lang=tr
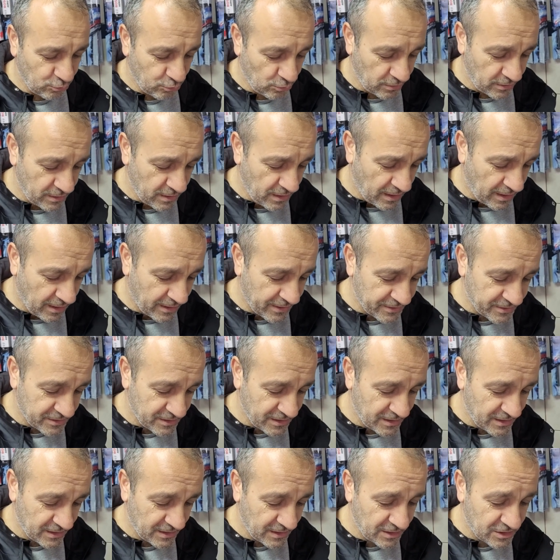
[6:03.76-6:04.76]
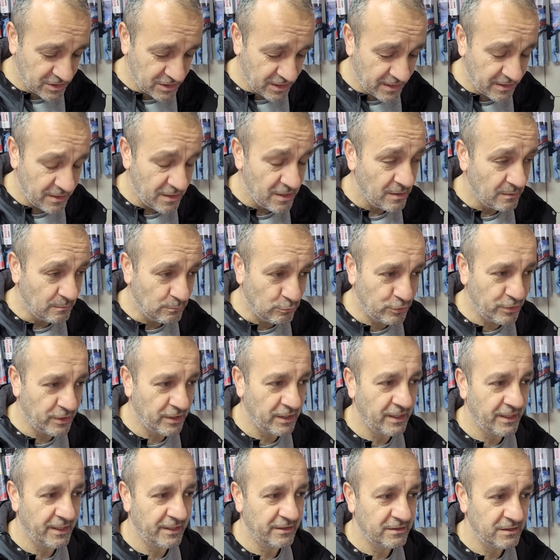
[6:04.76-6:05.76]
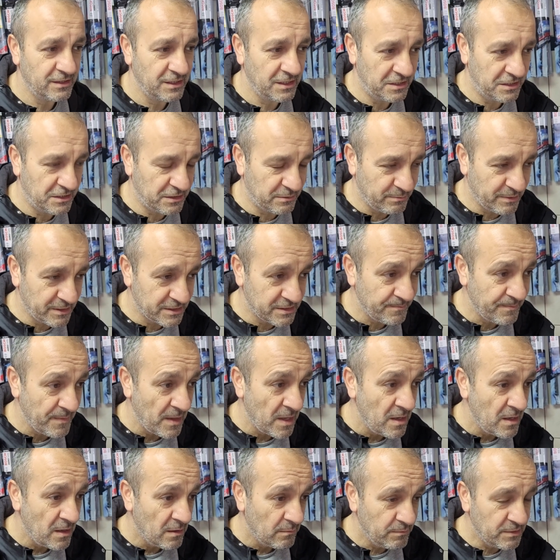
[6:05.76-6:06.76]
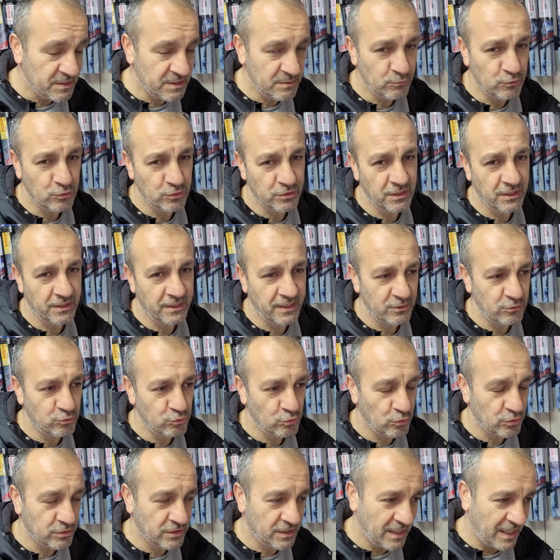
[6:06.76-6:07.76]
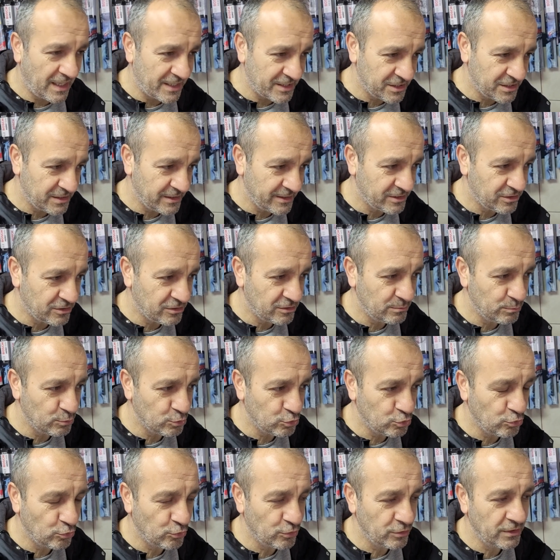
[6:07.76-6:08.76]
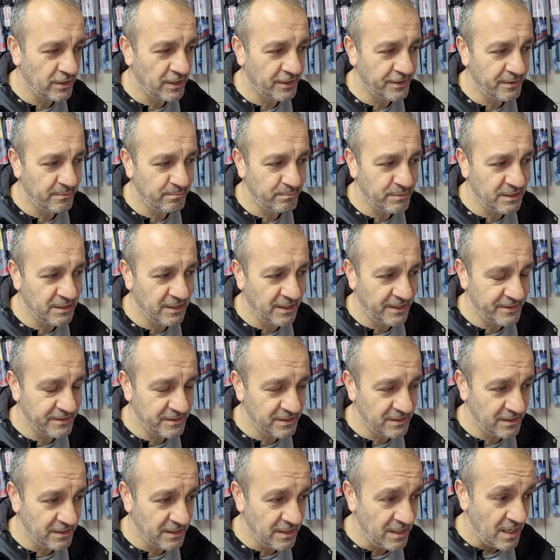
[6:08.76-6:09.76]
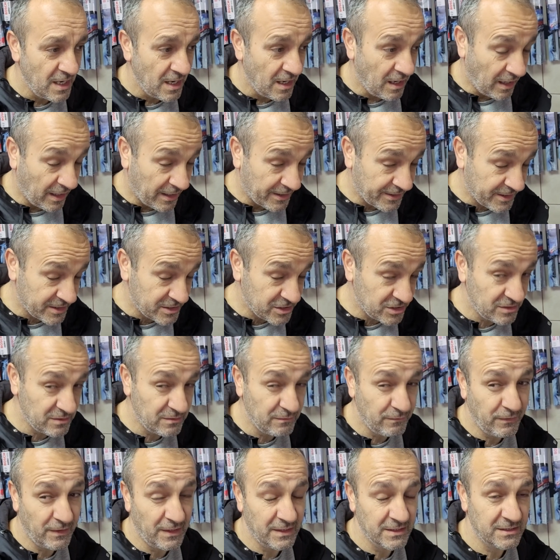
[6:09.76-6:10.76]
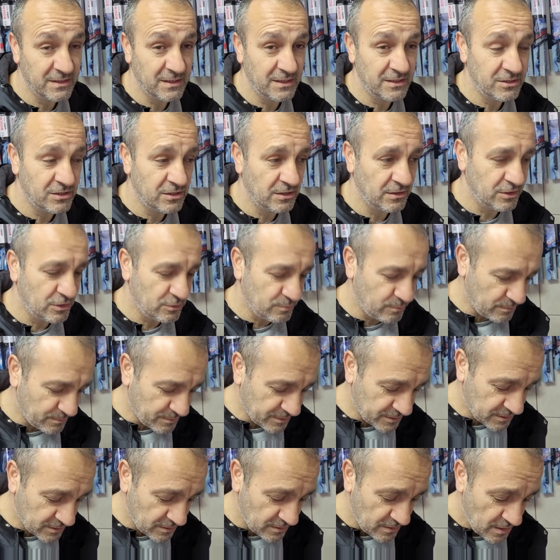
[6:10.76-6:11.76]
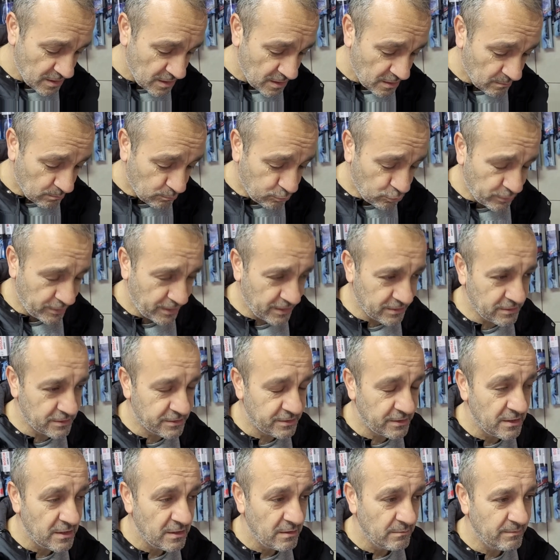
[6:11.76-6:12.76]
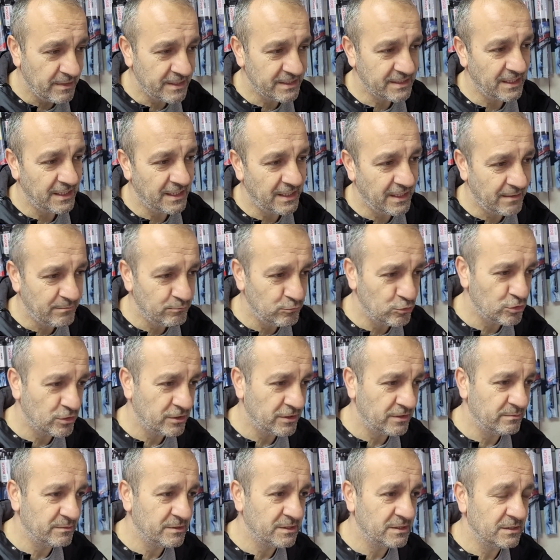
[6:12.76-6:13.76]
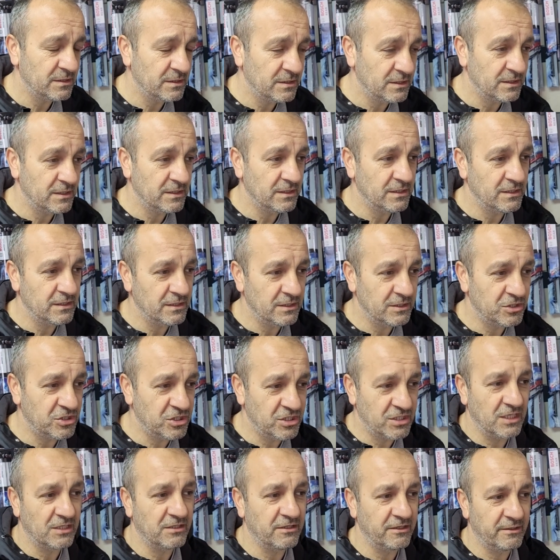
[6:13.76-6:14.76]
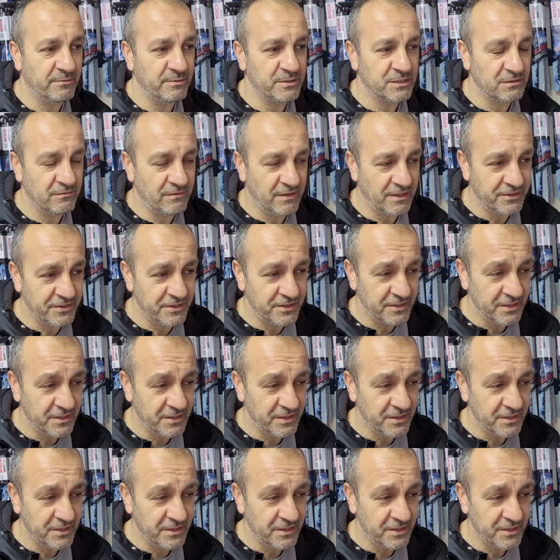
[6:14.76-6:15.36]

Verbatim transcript: dolayı arızaya geçer. Bu da garantiye girmez. Bizim Türkiye'den çok karşılaştığımız sorunlardan bir tanesi de aracın fazla çalışmaması. Bu nedir? Mesela müşterimizin e, şirket arabası var.